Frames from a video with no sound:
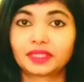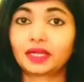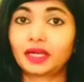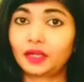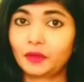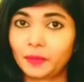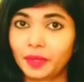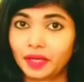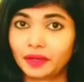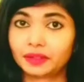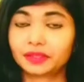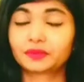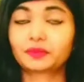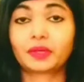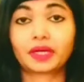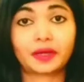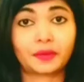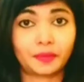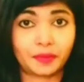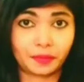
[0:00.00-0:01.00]
হ্যালো ভিউয়ার্স
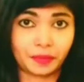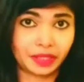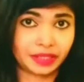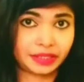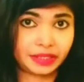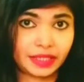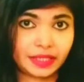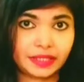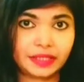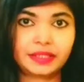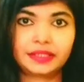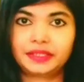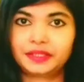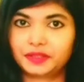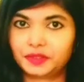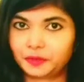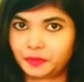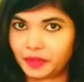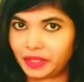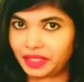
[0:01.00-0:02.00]
ওয়েলকাম টু মাই চ্যানেল
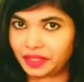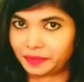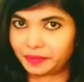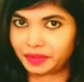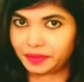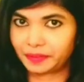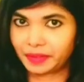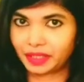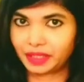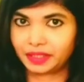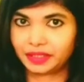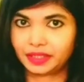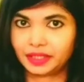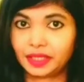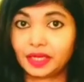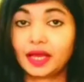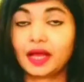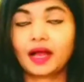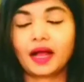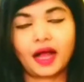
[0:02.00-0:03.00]
ইউজফুল টিপস
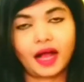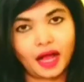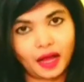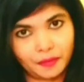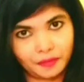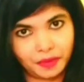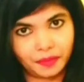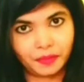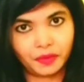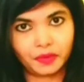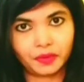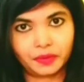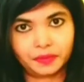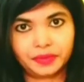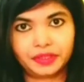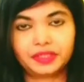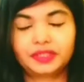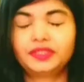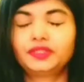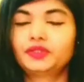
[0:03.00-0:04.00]
বাংলাতে আমি
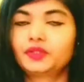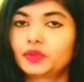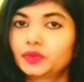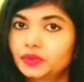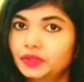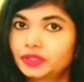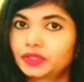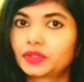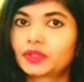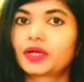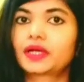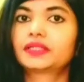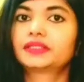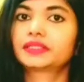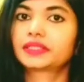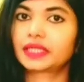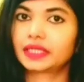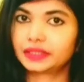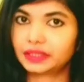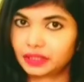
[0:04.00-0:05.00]
পৌলমি চলুন শুরু
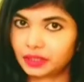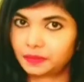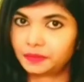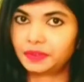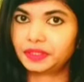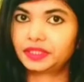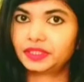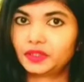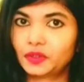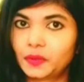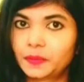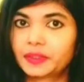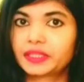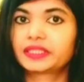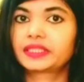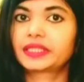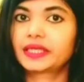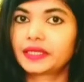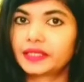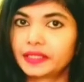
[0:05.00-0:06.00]
করা যাক আজকের ভিডিও
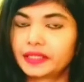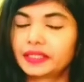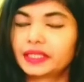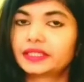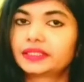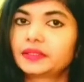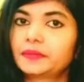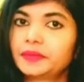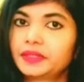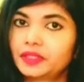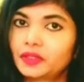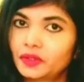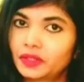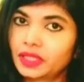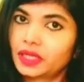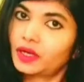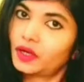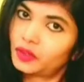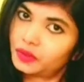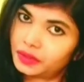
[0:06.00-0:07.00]
এবং দেখে নিন আজকে
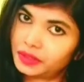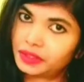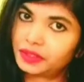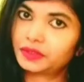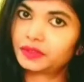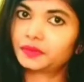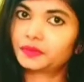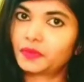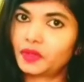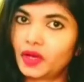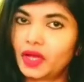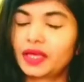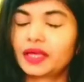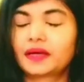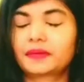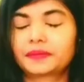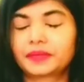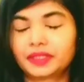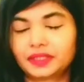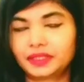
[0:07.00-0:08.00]
ভিডিওটা কতটা ইউজফুল
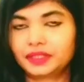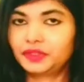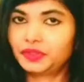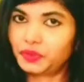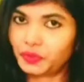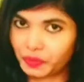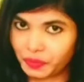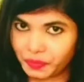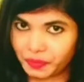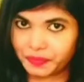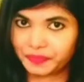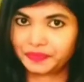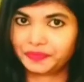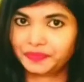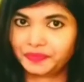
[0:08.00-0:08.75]
হয় আপনাদের জন্য